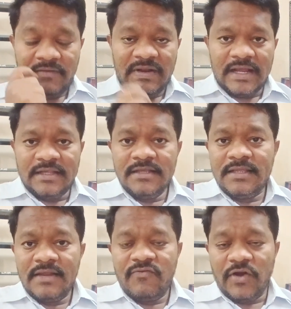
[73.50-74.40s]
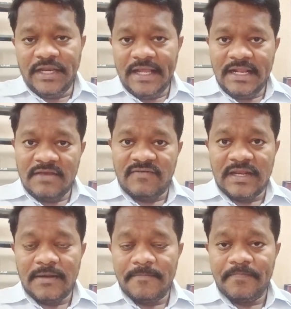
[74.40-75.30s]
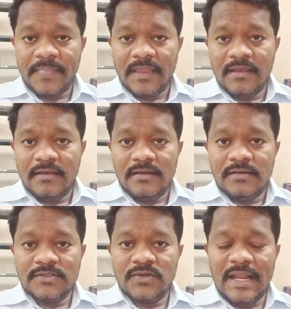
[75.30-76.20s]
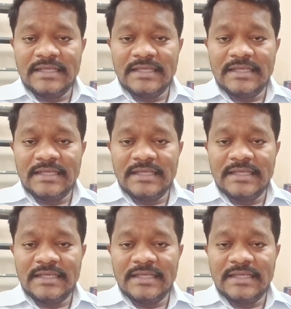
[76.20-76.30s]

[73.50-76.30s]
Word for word: ఈవెన్ ఐ థింక్ త్రీ ఫార్టీ నైన్ ఐ ఫీల్ సో